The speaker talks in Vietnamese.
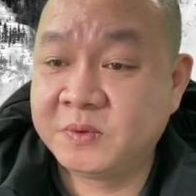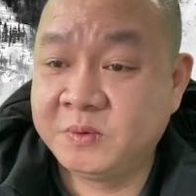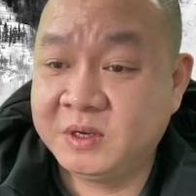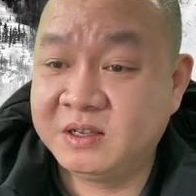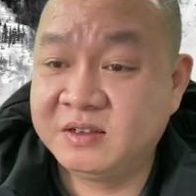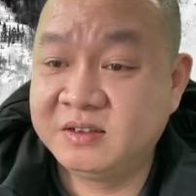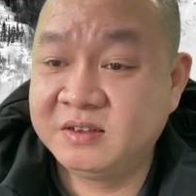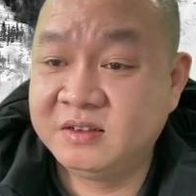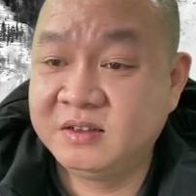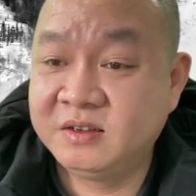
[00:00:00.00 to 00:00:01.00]
đúng không ạ
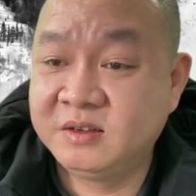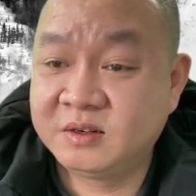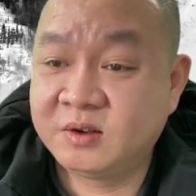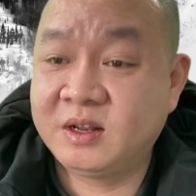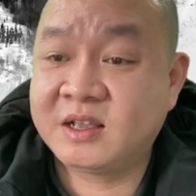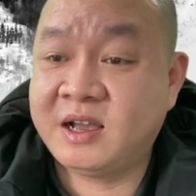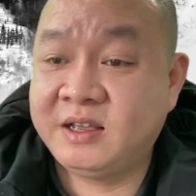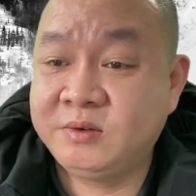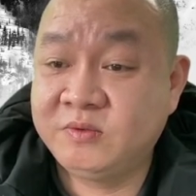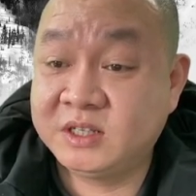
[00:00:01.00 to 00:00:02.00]
đó là
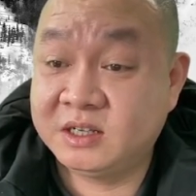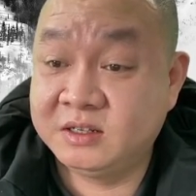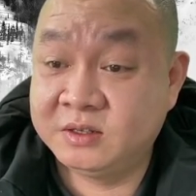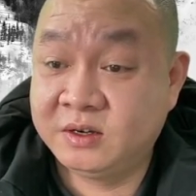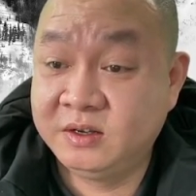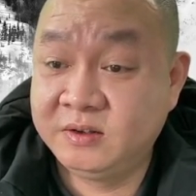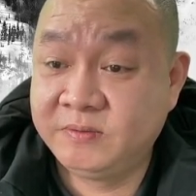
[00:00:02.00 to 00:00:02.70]
cái cũng phải trả lời rõ